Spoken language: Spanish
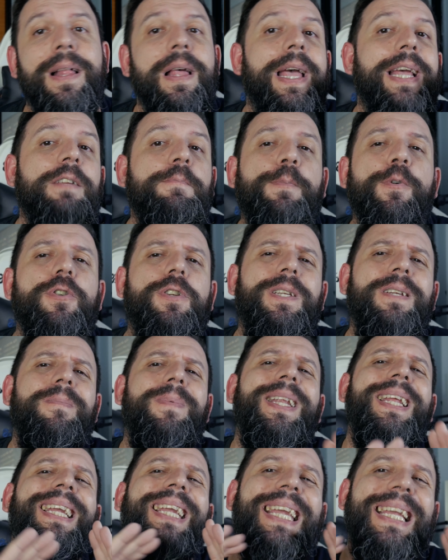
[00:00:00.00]
es
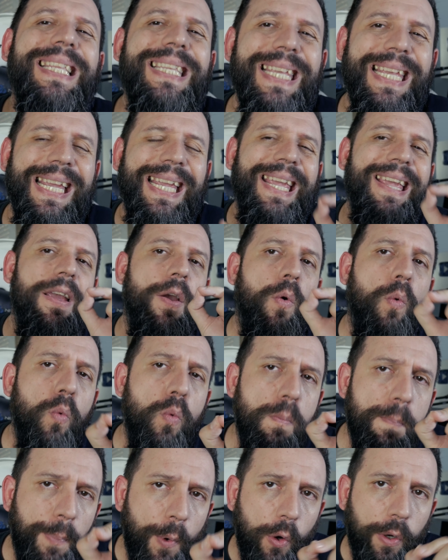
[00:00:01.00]
posible que llegue
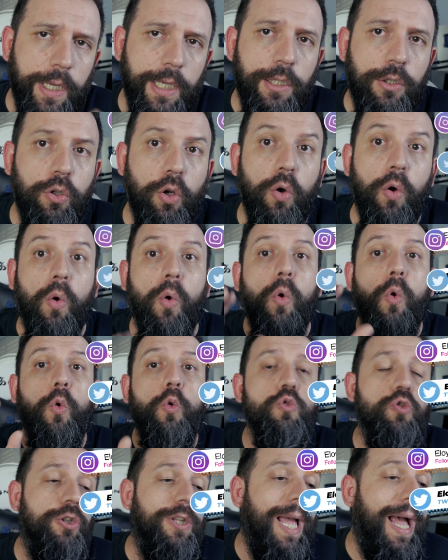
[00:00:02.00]
un poquito
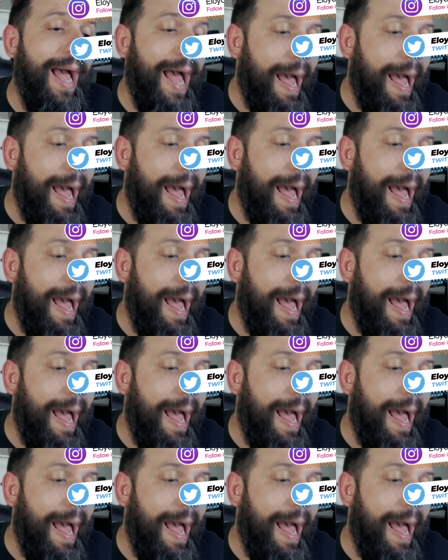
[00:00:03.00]
justa.